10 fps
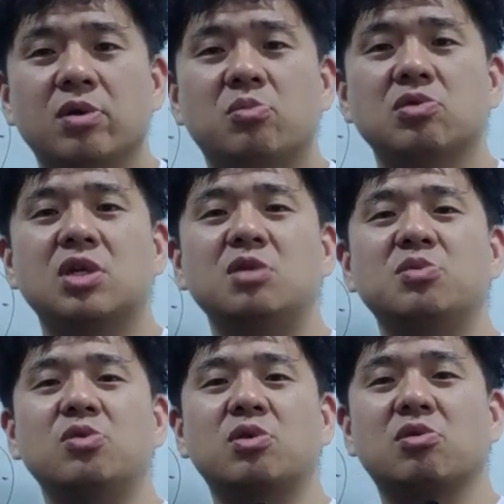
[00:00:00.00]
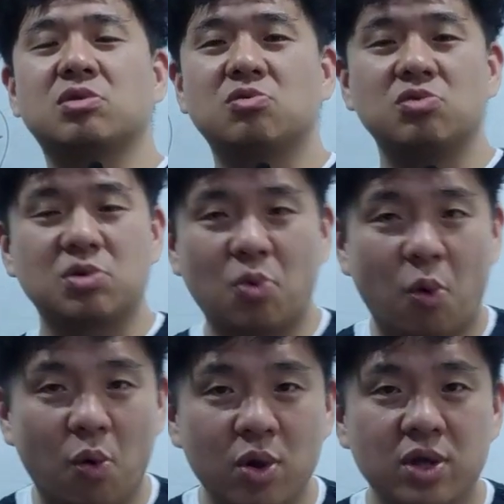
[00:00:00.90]
목사님 설교 계속 듣고
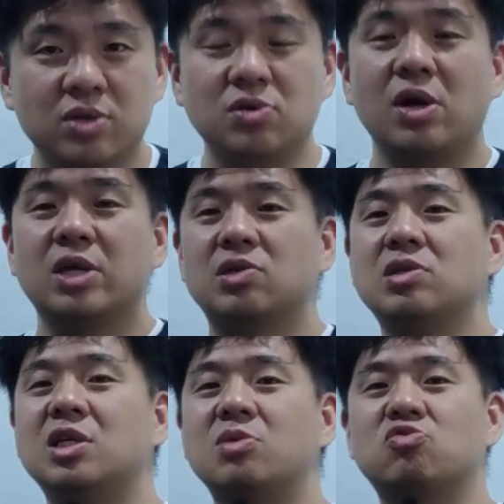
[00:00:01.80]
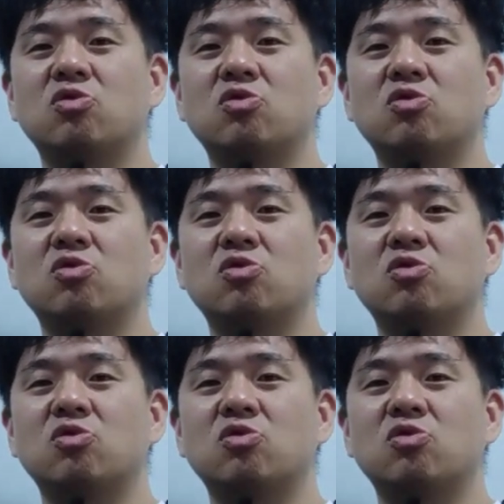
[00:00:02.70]
싶고 그죠? 선생님